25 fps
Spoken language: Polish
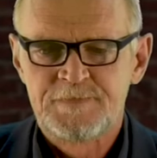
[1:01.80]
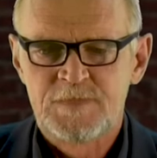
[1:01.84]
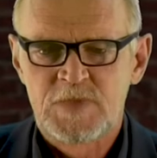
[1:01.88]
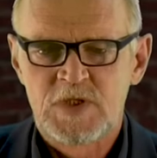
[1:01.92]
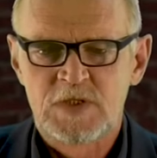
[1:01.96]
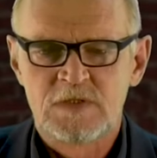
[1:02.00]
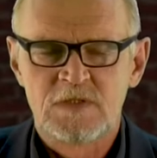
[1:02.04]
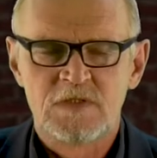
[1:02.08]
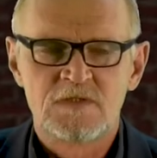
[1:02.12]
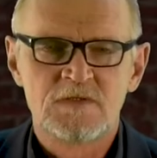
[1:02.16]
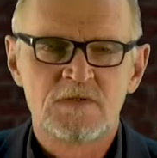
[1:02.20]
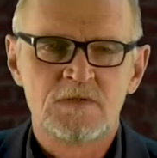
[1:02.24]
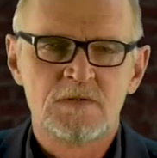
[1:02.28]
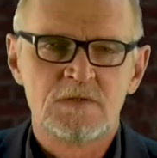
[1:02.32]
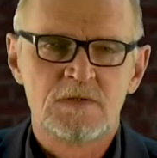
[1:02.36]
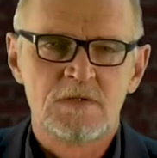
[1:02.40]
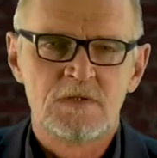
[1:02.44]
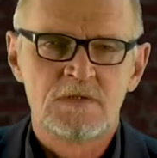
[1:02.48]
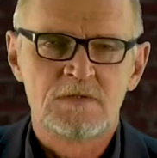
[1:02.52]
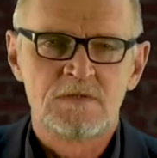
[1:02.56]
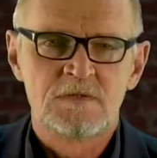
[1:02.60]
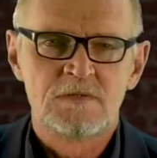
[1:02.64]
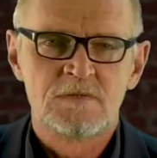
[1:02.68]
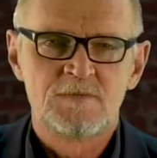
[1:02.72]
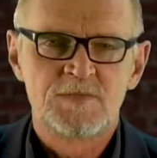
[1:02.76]

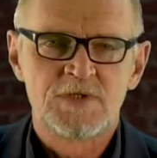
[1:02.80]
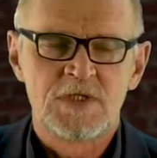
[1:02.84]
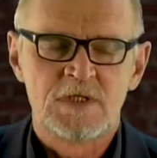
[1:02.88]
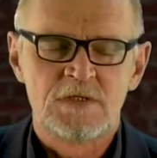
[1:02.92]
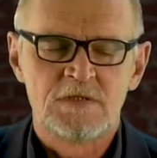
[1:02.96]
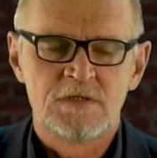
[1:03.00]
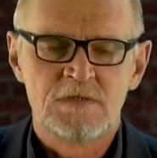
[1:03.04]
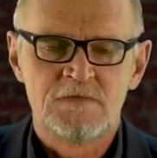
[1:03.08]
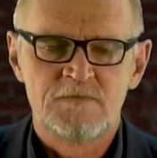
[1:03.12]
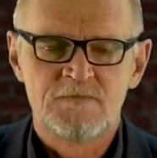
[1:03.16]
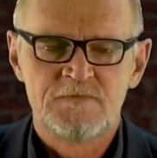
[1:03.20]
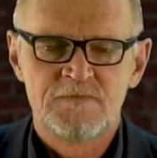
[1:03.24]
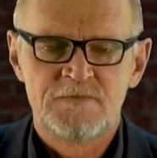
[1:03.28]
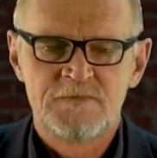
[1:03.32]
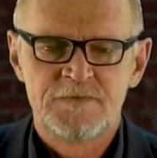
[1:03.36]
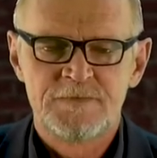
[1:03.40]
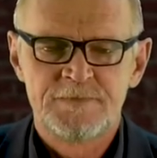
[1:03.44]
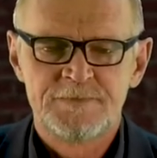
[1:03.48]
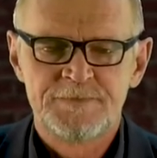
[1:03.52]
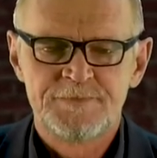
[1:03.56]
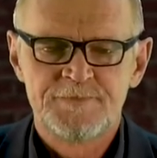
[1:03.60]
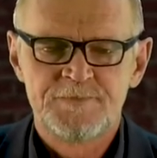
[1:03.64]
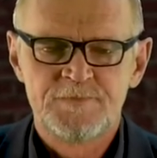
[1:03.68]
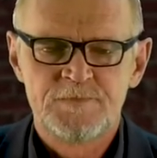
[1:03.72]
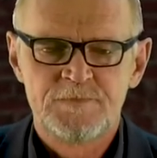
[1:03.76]
protestując przeciw
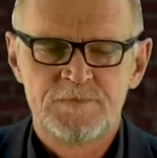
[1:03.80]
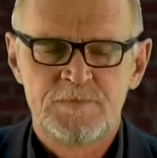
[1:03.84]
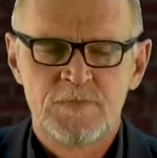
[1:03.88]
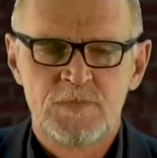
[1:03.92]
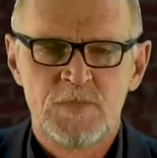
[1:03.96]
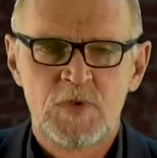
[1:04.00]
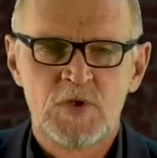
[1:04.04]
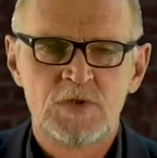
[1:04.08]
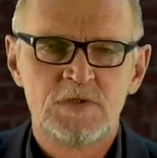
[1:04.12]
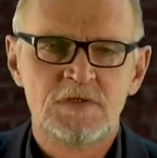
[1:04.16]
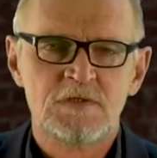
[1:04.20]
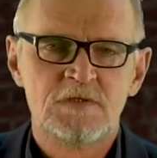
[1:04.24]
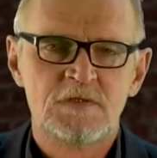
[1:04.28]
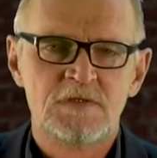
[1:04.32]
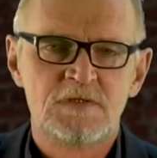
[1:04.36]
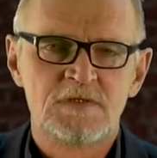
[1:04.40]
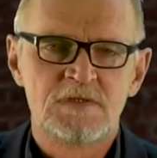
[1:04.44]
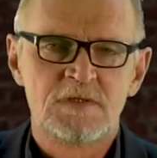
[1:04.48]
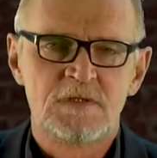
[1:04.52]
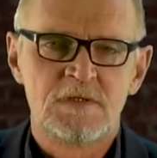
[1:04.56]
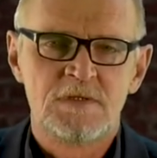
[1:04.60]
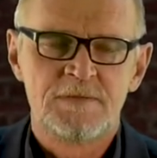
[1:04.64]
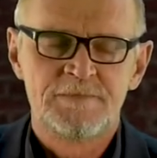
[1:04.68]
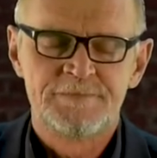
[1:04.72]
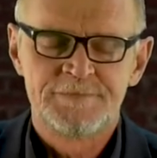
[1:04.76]

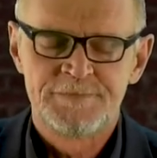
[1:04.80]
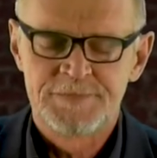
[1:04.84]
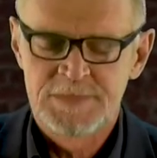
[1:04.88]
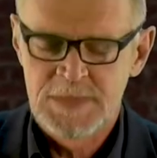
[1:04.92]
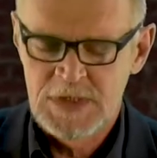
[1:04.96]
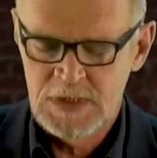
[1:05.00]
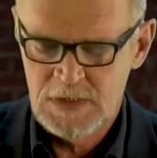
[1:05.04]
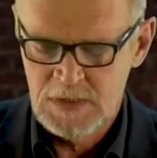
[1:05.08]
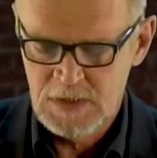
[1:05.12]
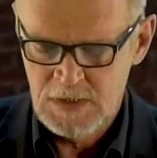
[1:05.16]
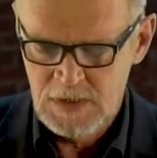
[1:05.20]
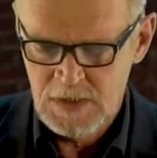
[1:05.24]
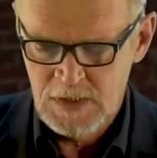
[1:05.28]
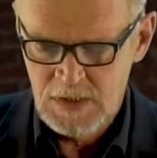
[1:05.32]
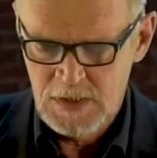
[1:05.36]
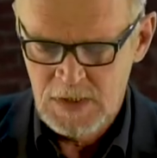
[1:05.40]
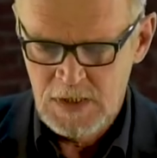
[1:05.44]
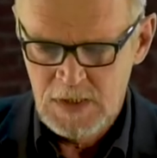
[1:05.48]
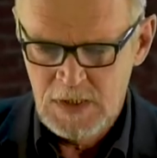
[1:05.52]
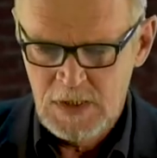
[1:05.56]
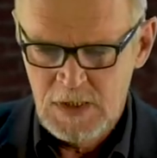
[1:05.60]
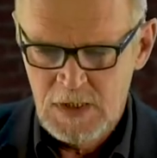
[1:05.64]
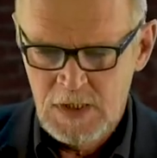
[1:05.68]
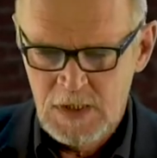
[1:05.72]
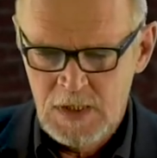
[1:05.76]
polityce
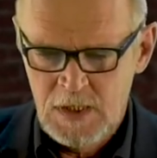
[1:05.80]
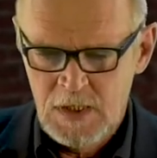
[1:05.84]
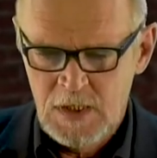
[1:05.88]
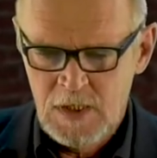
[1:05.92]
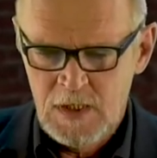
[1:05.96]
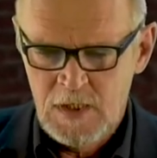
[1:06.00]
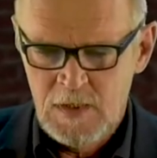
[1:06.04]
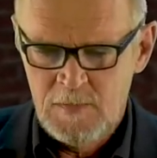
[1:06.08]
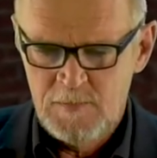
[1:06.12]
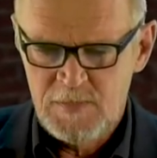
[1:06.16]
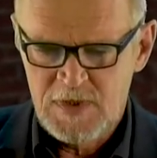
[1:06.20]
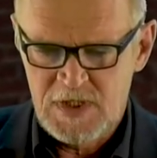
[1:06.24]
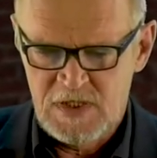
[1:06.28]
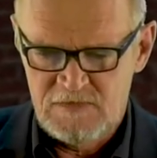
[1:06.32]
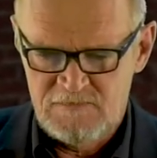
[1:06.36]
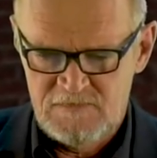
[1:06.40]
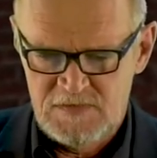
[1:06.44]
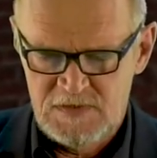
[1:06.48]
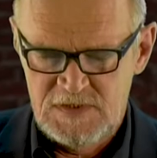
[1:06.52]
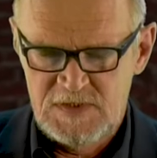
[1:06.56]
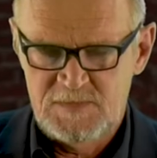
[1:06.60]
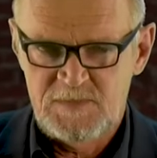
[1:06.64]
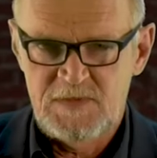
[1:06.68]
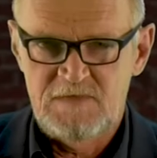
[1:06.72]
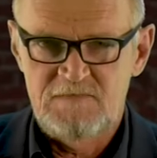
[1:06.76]

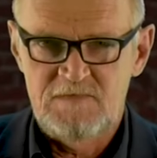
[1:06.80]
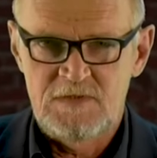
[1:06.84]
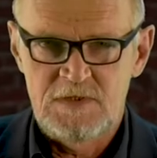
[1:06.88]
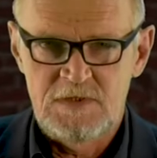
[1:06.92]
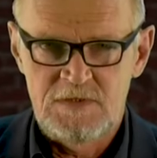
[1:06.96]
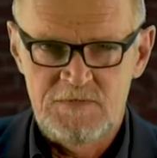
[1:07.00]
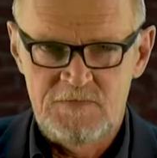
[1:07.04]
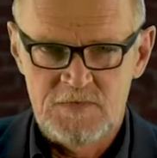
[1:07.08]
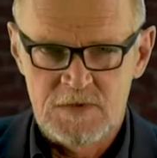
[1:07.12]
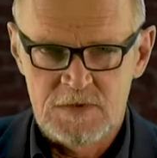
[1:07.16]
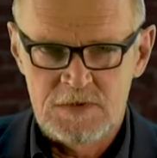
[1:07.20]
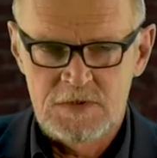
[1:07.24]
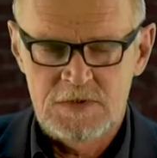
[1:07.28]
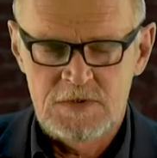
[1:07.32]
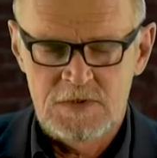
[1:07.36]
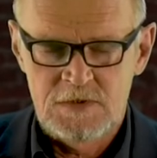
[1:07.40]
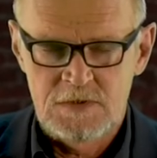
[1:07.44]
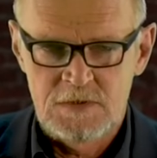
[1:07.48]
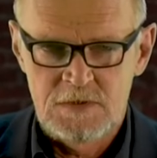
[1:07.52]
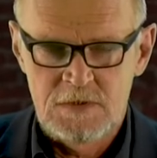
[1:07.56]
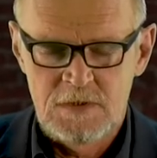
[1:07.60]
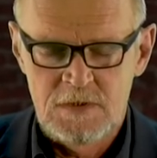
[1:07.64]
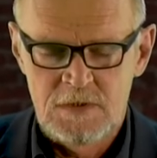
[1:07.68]
Prawa i Sprawiedliwości.